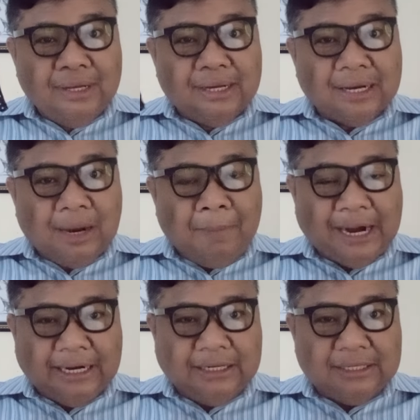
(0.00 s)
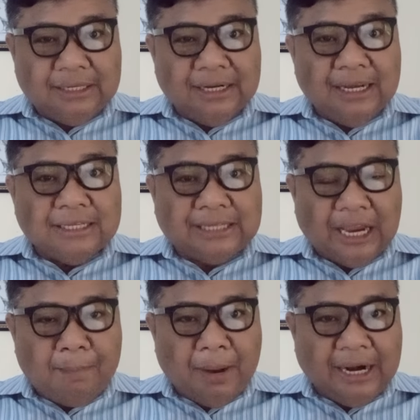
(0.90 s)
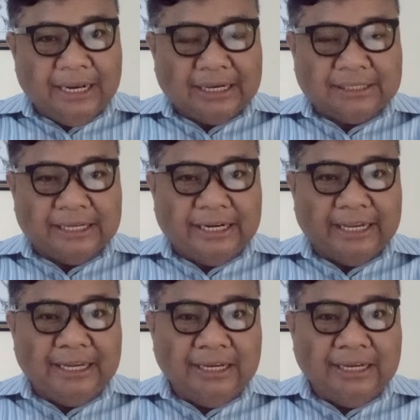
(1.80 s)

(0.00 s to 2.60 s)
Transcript: Kemarin saya balik ke sini